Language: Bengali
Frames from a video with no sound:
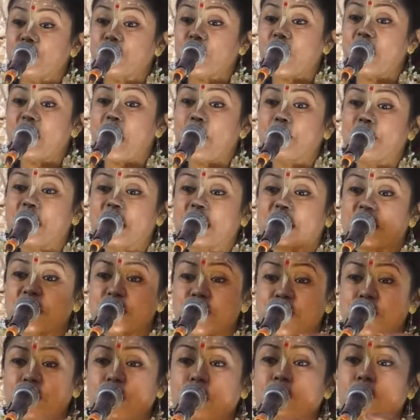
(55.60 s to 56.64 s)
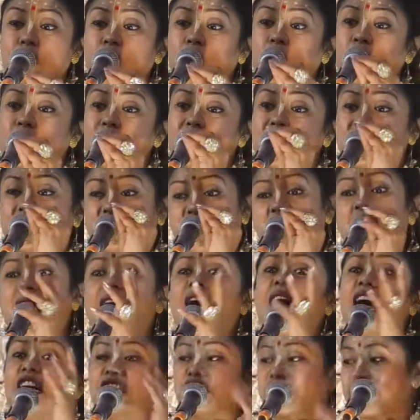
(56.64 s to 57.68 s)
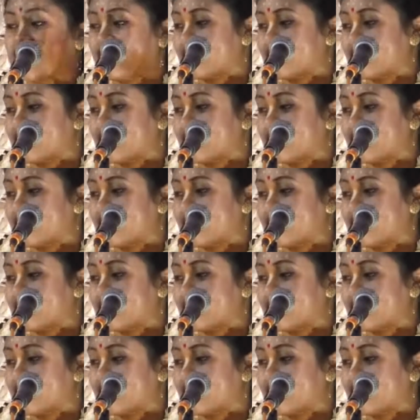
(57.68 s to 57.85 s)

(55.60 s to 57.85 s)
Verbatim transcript: নিশ্চয় আমরা কৃষ্ণচরণের দাস